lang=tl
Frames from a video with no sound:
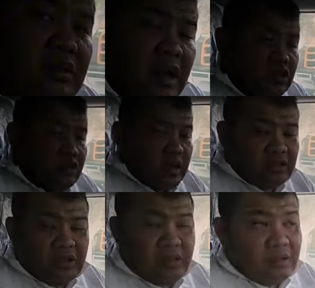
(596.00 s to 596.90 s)
Triton
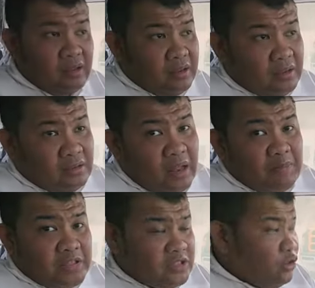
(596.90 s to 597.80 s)
natin.
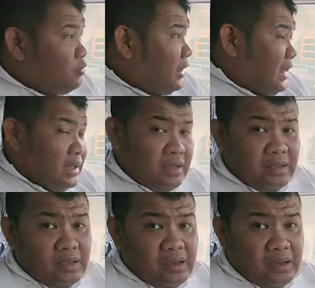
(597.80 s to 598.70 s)
Napansin ko pala
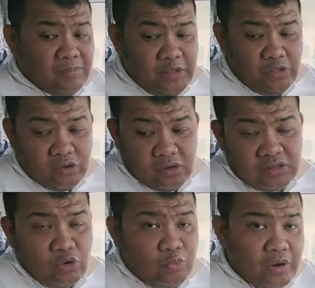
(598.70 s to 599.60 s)
um, dito
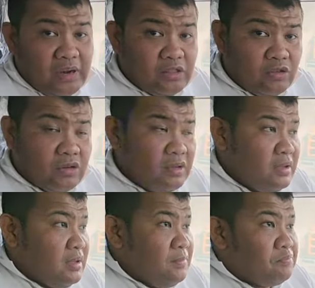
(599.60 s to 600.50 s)
sa upuan na to,
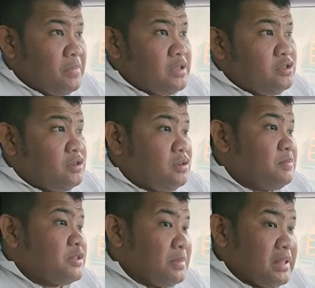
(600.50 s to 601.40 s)
medyo
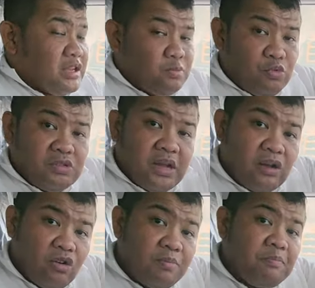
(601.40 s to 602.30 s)
mas mataas po
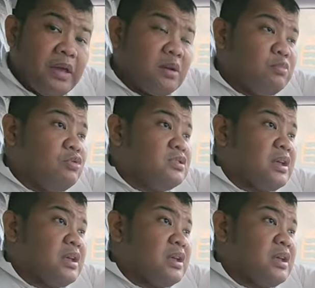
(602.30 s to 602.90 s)
siya compare po